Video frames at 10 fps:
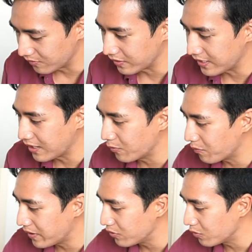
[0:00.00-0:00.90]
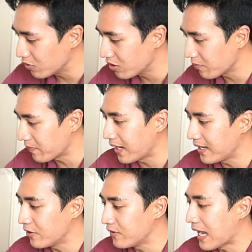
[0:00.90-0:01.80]
โอเคผมมาดูตัวต่อไป
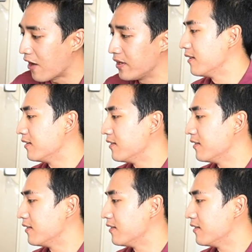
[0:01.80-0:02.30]
ยาวๆ